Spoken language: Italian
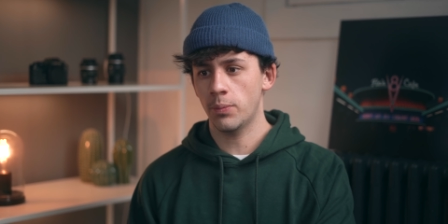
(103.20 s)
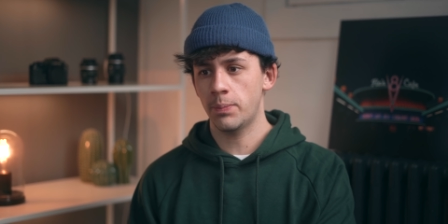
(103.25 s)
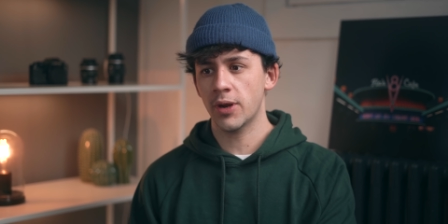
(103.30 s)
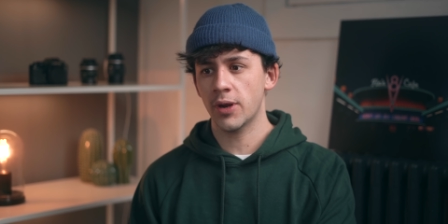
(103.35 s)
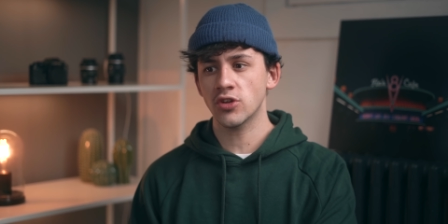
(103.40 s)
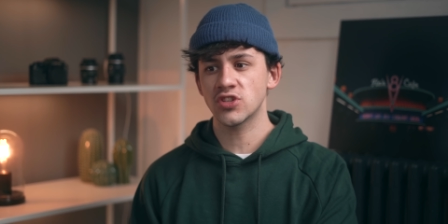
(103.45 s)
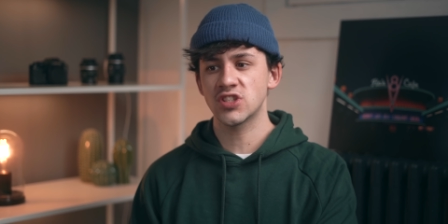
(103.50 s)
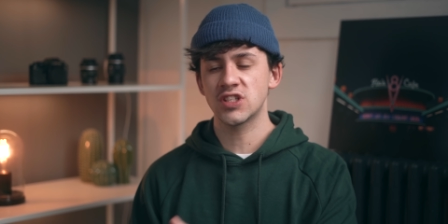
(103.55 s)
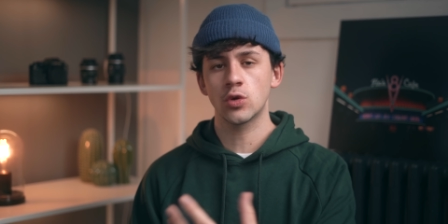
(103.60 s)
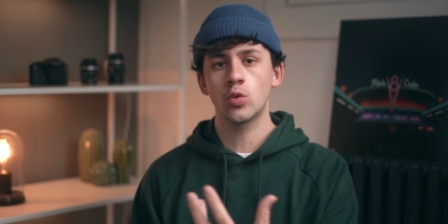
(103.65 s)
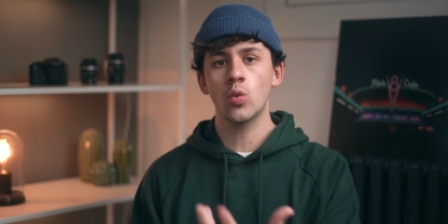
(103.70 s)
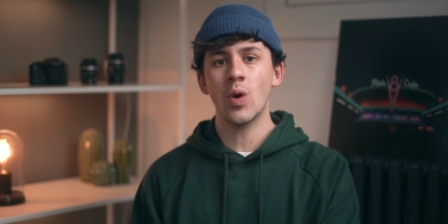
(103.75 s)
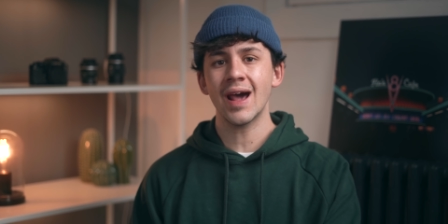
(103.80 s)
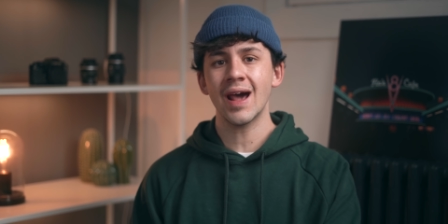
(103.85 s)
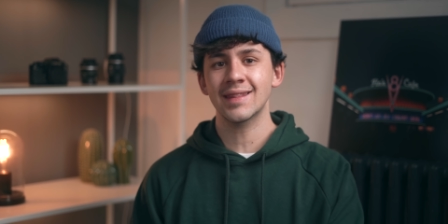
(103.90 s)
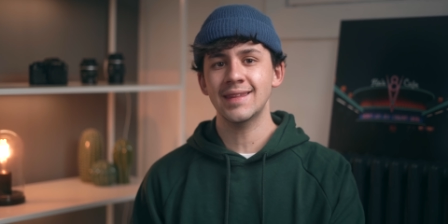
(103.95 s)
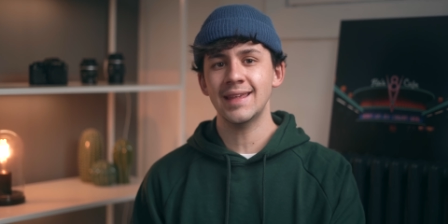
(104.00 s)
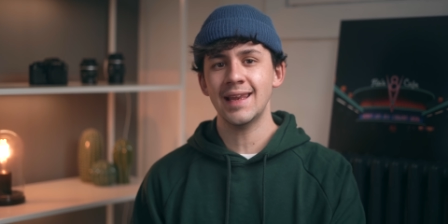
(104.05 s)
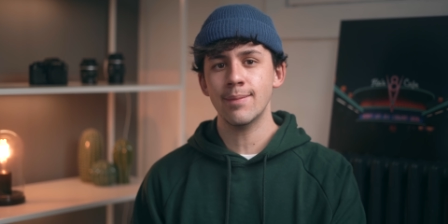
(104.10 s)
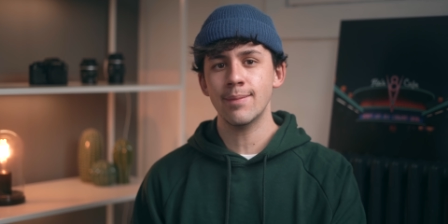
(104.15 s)
però se
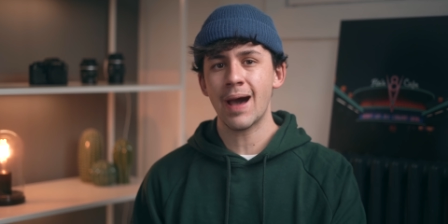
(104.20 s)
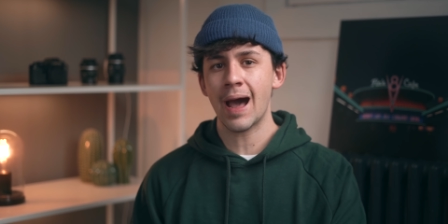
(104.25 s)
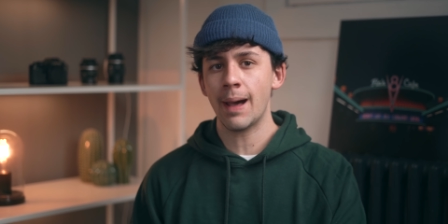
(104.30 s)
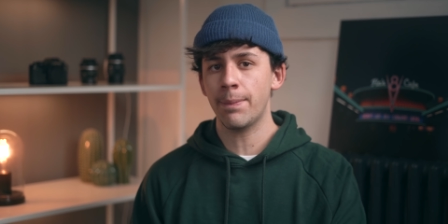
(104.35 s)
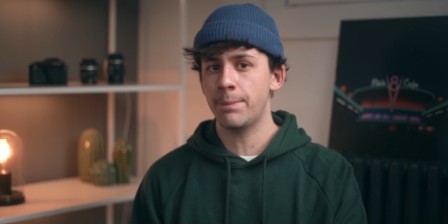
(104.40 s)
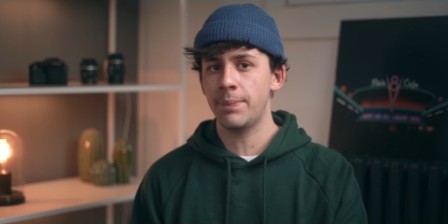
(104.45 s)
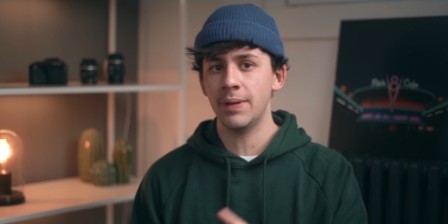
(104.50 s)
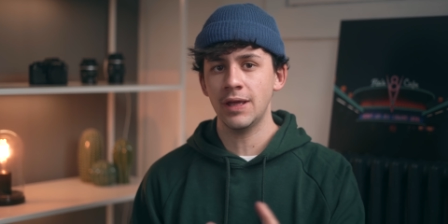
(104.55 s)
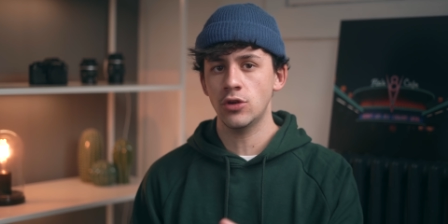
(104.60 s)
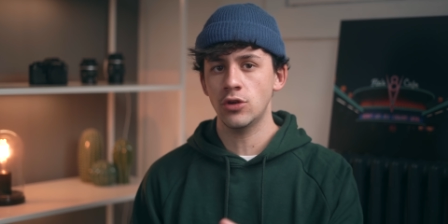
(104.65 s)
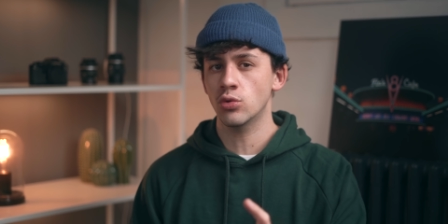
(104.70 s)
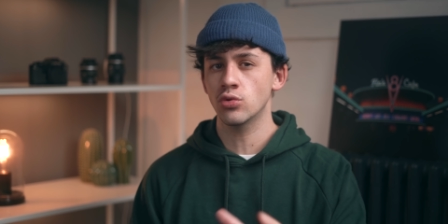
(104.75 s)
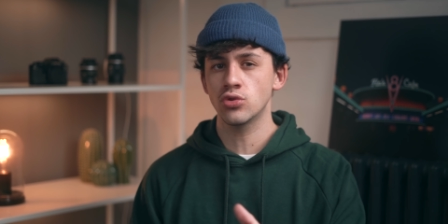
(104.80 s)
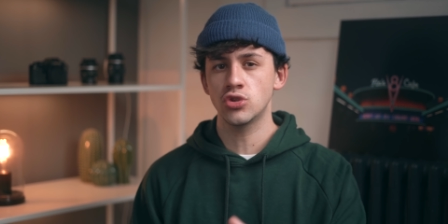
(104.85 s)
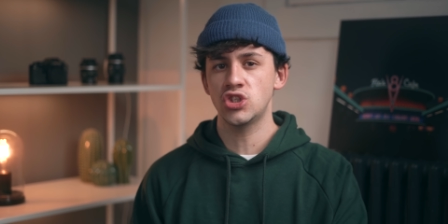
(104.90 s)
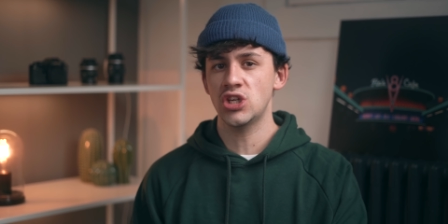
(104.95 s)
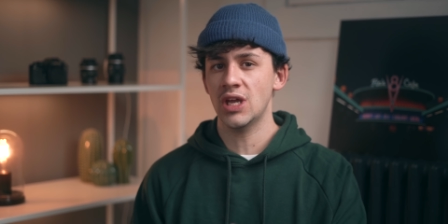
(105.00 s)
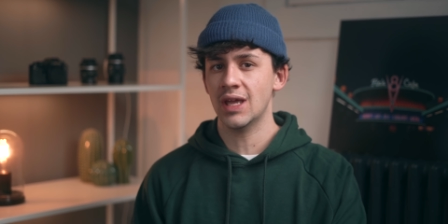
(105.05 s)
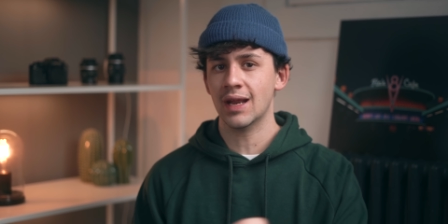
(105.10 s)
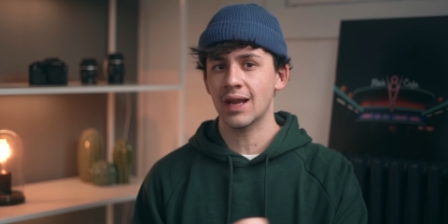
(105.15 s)
guardi le mappe non
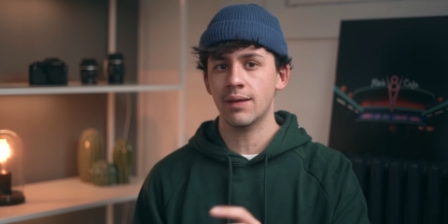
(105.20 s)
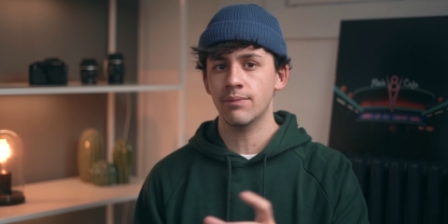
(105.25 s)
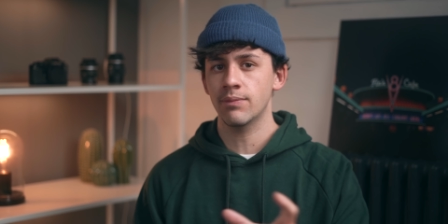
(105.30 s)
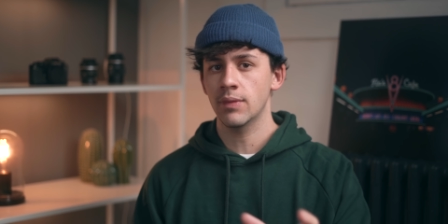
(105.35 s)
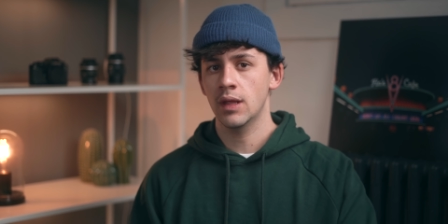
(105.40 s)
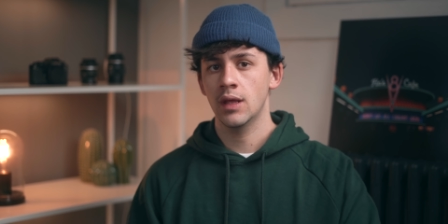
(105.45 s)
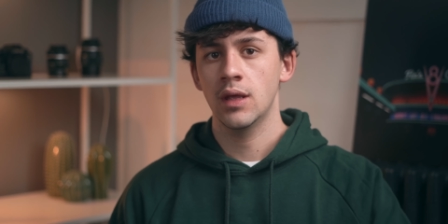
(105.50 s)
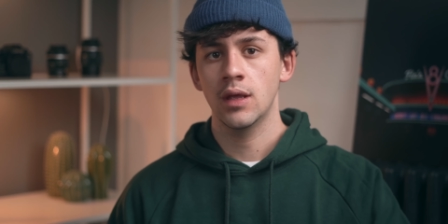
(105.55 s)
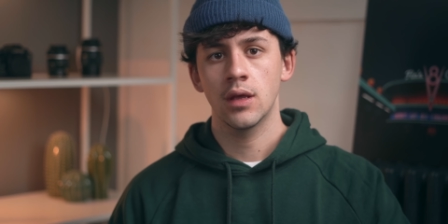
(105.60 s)
c'era